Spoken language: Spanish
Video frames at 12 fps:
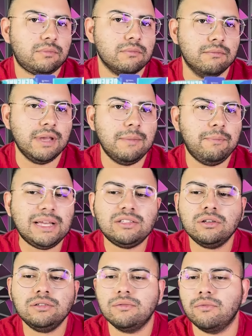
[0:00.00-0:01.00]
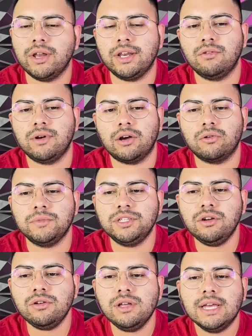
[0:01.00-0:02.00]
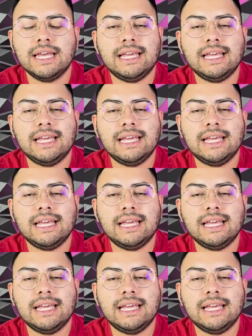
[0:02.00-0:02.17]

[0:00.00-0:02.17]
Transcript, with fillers: mil pesos, no hay ninguna comisión